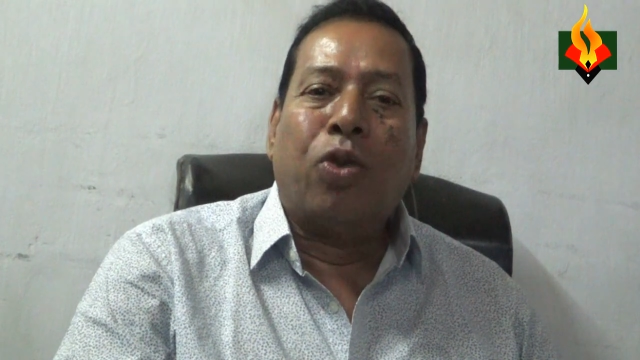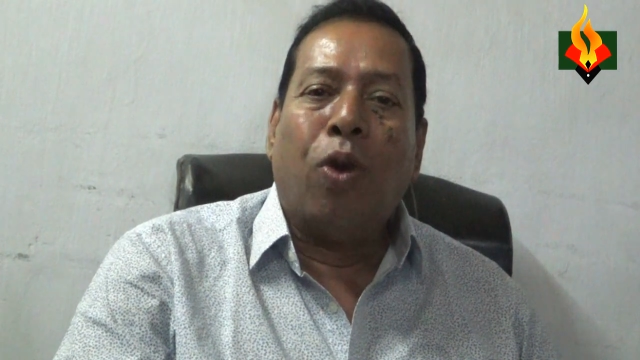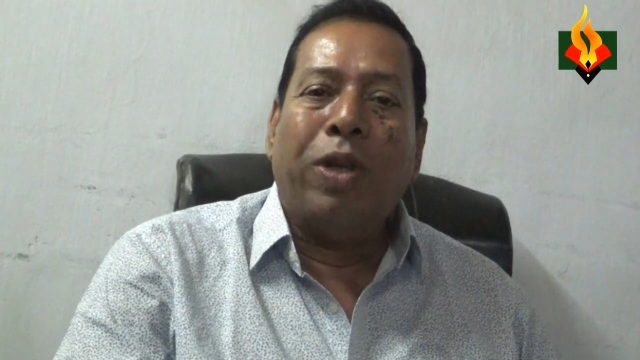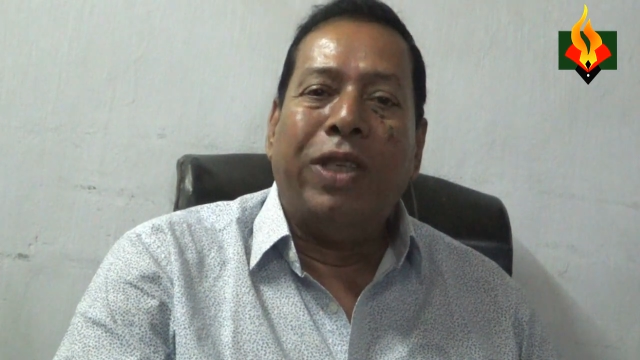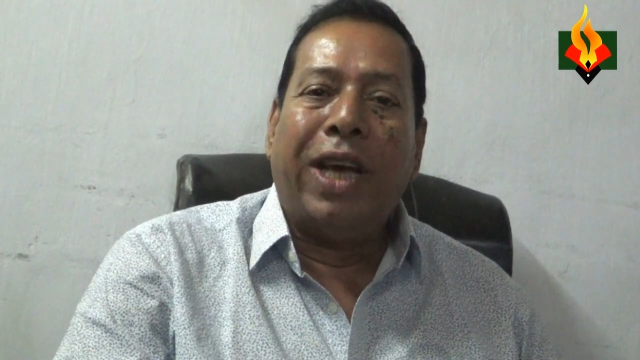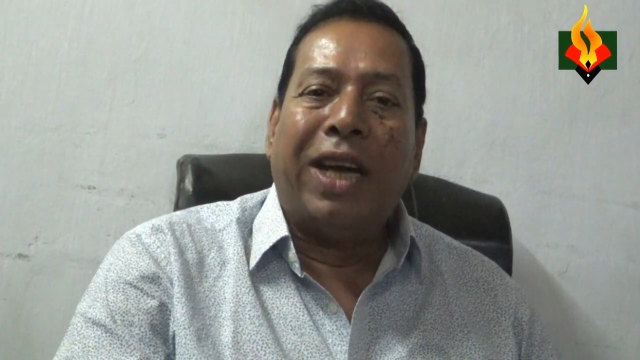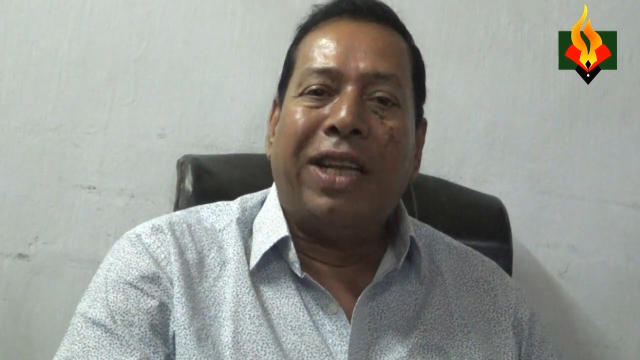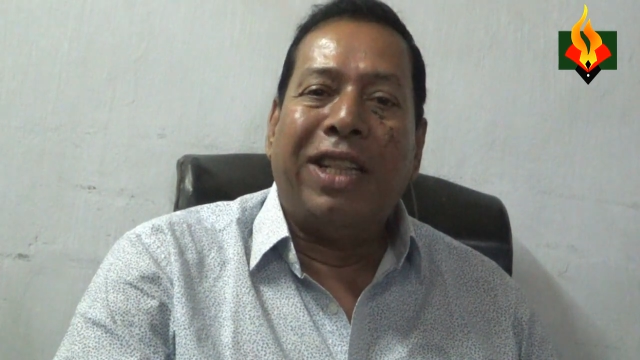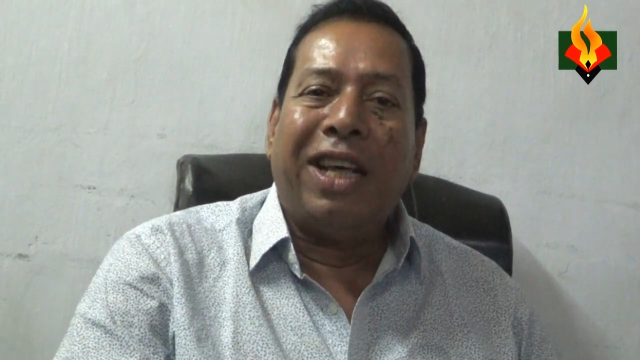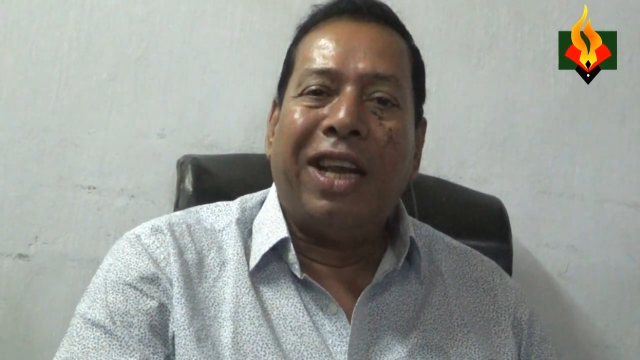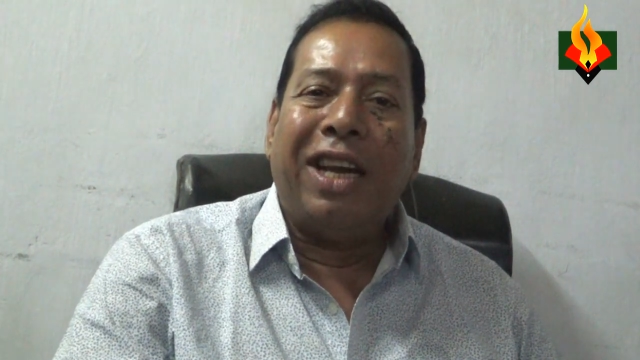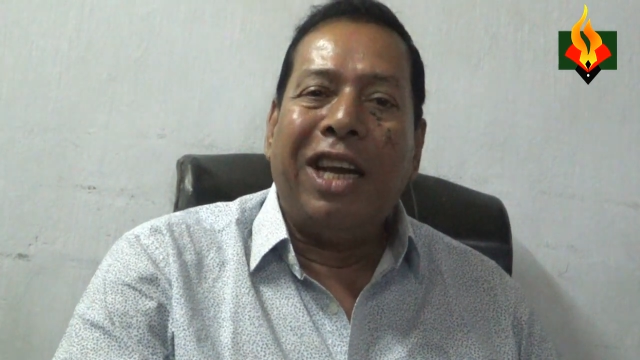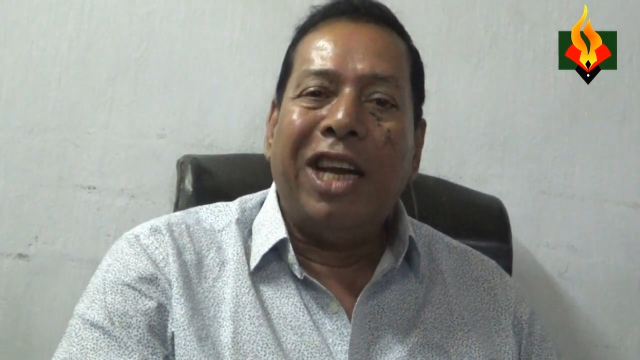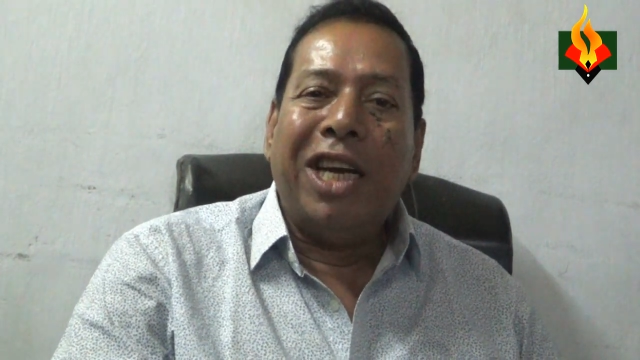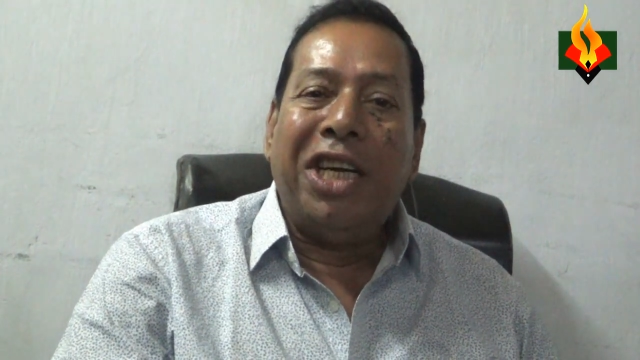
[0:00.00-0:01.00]

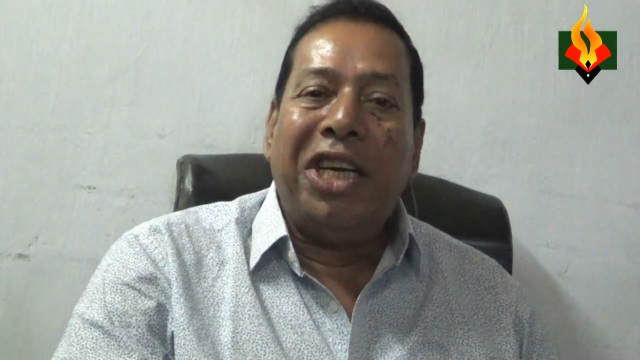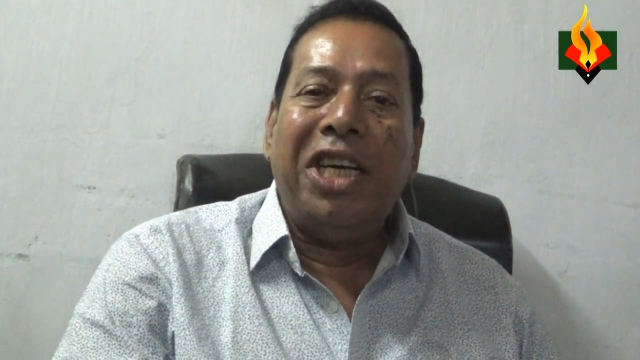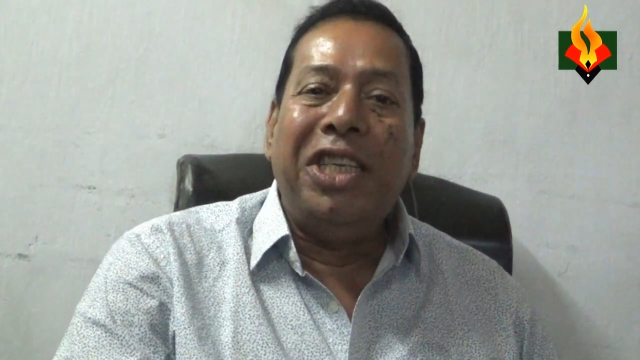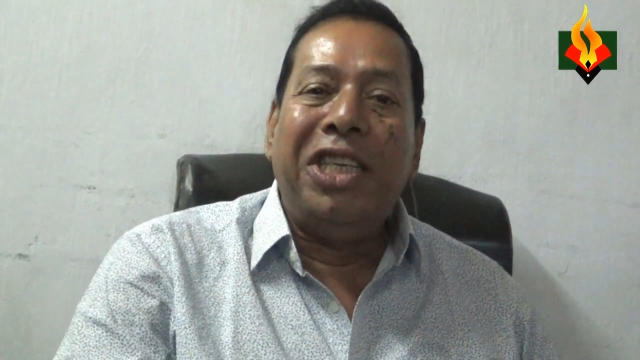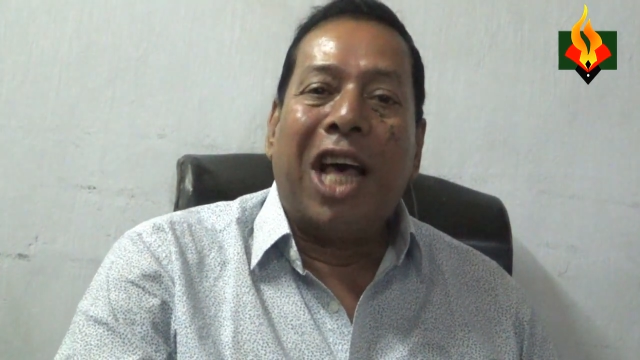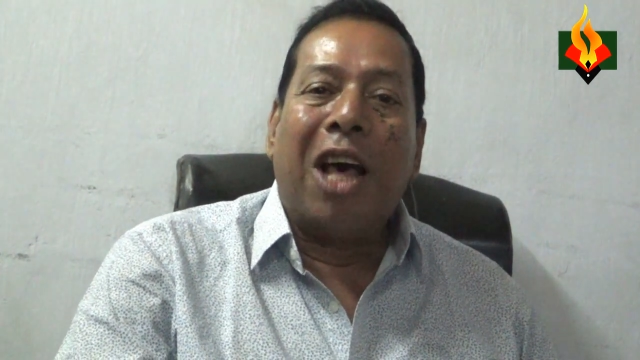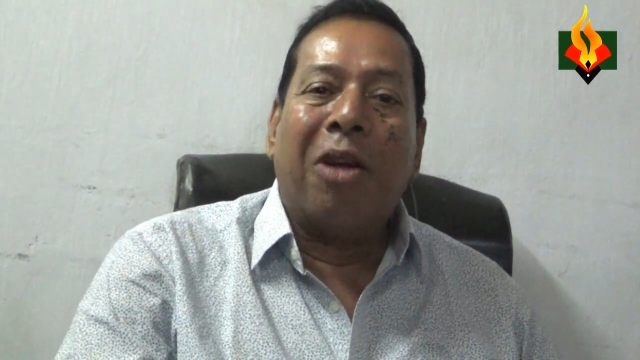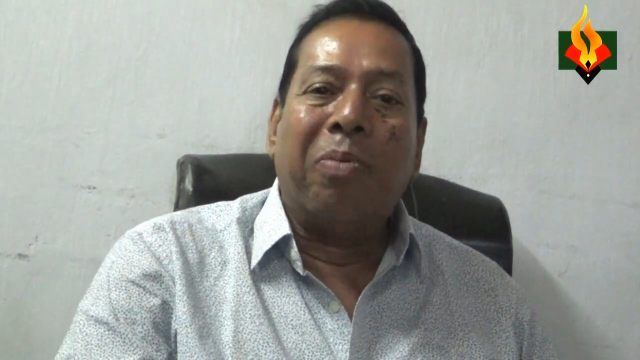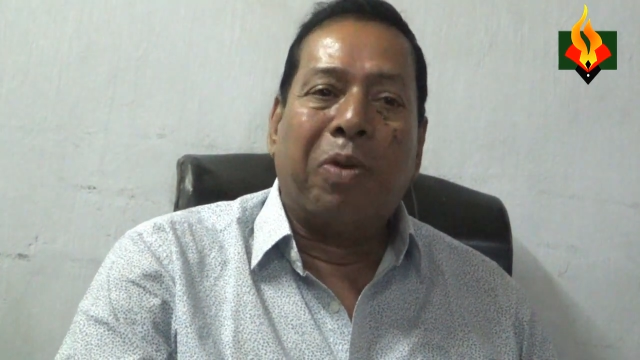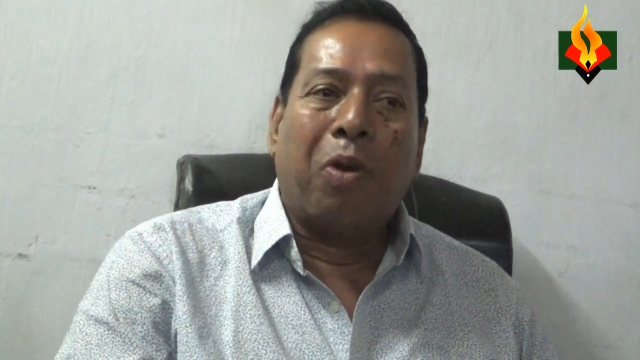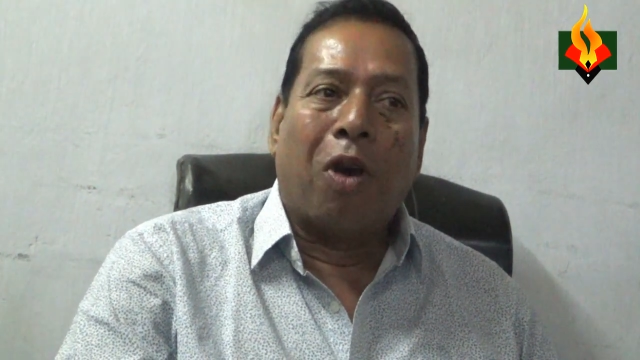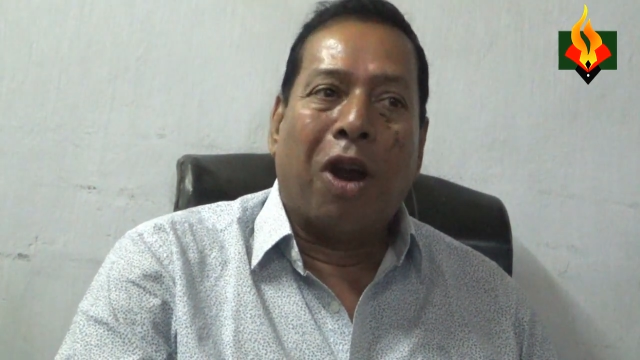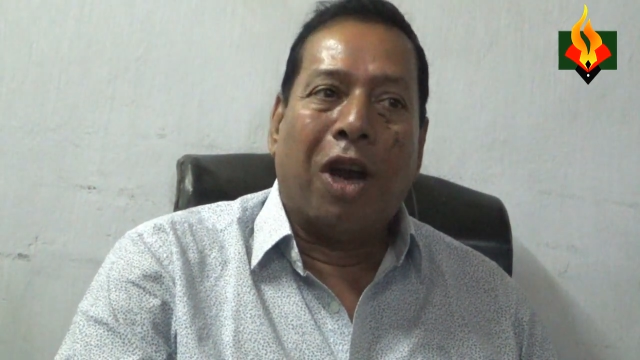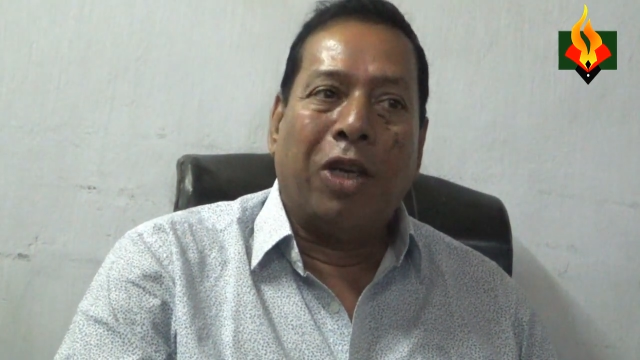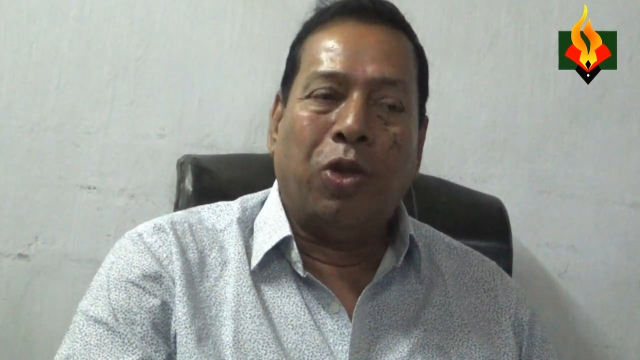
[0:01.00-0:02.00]
সোলজারদের ডিজার্ভ
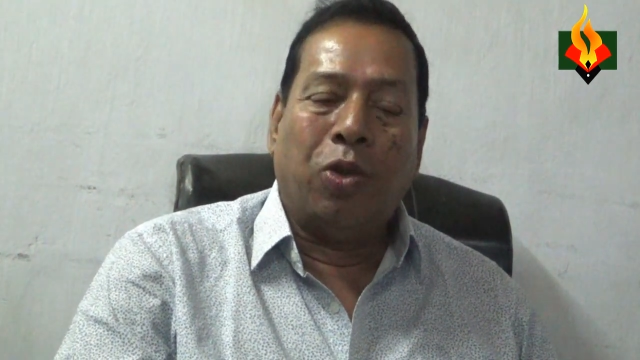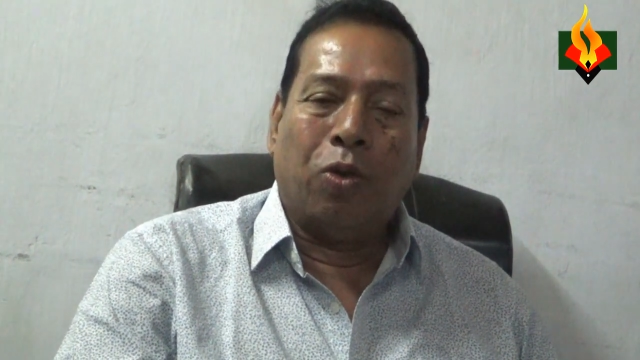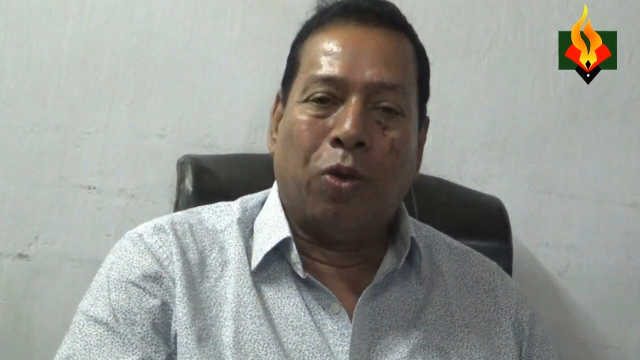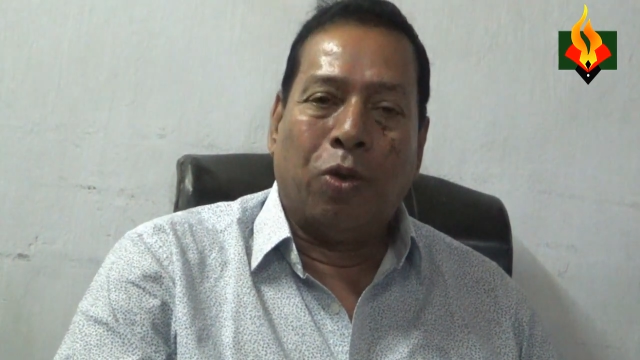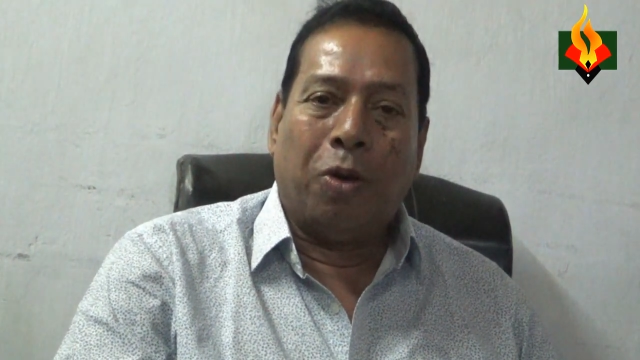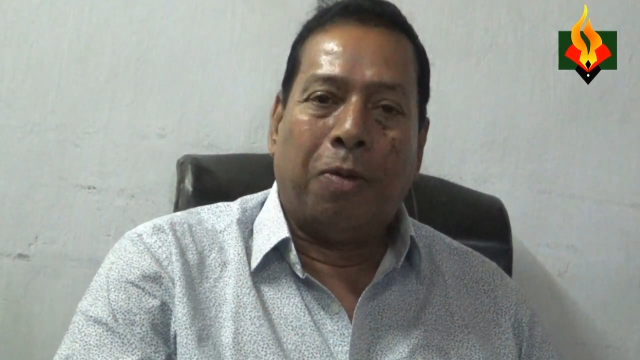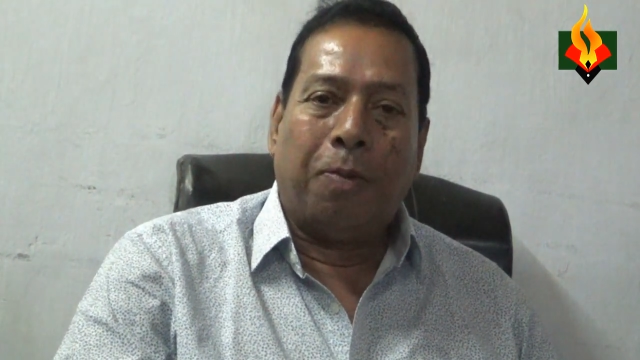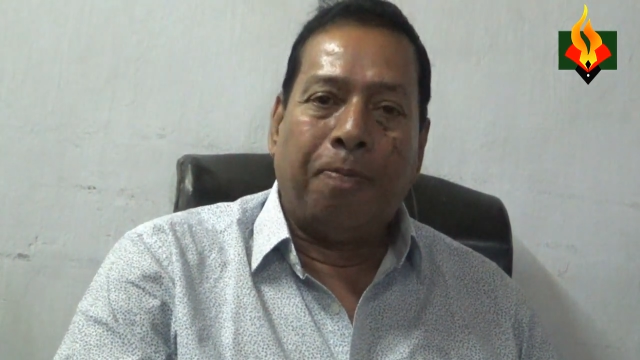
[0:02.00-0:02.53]
করার জন্য